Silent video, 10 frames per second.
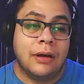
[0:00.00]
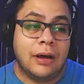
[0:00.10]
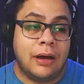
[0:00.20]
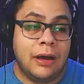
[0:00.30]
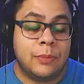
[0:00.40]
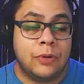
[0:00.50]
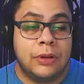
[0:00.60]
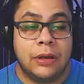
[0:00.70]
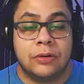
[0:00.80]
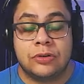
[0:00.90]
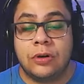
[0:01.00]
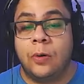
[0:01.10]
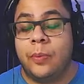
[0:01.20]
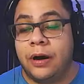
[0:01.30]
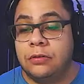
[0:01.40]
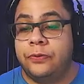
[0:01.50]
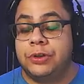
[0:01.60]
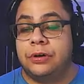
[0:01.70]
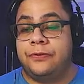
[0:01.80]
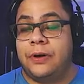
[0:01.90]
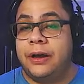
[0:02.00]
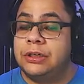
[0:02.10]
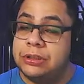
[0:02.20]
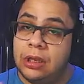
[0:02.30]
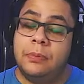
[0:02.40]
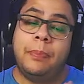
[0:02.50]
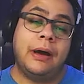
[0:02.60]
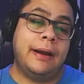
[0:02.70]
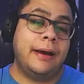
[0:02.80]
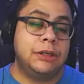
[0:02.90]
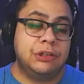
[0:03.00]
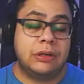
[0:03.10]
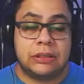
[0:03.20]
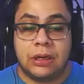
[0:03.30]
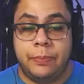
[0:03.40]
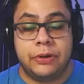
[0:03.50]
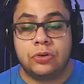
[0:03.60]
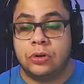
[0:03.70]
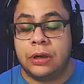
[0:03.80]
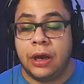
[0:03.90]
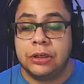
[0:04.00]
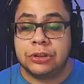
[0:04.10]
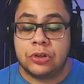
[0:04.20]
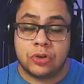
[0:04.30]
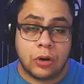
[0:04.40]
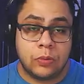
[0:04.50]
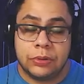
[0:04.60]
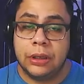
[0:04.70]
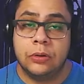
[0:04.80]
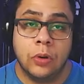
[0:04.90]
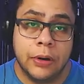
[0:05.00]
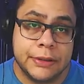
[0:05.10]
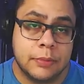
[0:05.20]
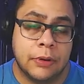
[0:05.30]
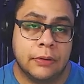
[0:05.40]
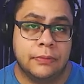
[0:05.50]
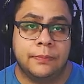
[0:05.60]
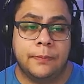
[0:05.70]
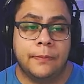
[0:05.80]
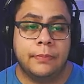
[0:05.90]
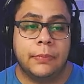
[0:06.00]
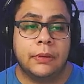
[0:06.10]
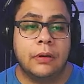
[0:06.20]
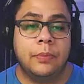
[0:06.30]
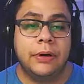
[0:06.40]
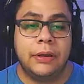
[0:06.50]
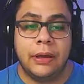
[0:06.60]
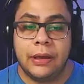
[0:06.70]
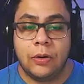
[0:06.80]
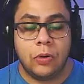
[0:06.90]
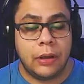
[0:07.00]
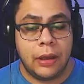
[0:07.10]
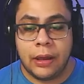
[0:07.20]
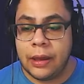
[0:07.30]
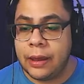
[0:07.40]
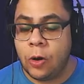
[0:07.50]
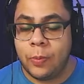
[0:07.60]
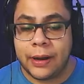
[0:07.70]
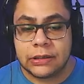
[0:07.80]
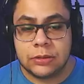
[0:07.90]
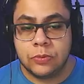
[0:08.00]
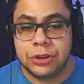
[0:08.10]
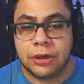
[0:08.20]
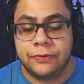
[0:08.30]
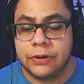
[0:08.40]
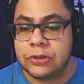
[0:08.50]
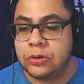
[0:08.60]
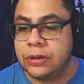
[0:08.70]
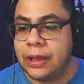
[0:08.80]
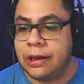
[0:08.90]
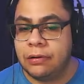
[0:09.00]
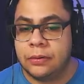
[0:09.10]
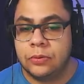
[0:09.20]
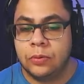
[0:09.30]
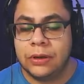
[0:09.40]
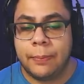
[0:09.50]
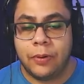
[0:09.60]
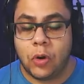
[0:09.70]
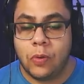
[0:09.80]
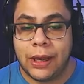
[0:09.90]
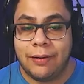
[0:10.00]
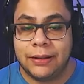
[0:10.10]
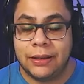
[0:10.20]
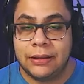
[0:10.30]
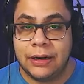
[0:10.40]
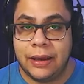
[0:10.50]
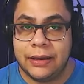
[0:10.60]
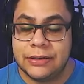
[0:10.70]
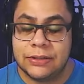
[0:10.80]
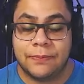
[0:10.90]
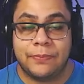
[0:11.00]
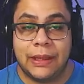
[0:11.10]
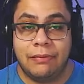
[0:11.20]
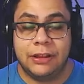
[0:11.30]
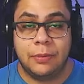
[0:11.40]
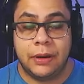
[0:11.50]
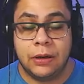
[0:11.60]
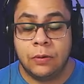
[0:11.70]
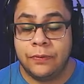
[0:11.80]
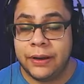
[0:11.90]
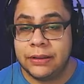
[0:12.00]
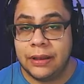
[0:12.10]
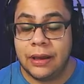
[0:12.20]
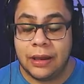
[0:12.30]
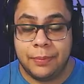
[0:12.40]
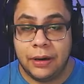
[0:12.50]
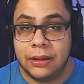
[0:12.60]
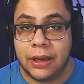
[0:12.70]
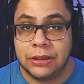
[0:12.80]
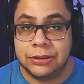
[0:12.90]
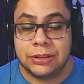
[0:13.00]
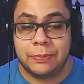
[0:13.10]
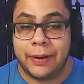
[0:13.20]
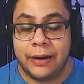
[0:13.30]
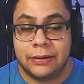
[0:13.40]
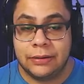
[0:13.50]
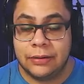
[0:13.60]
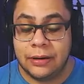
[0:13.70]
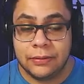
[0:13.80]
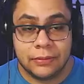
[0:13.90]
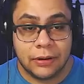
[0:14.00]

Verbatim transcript: Ai meu Deus, ó, o Marvel Future Fight tem que parar de lançar personagens só com T2, mano. Porque é, é o máximo de avanço dela. Não dá para colocar ela T3. Ela também não vai ter aí a habilidade de esperta, né?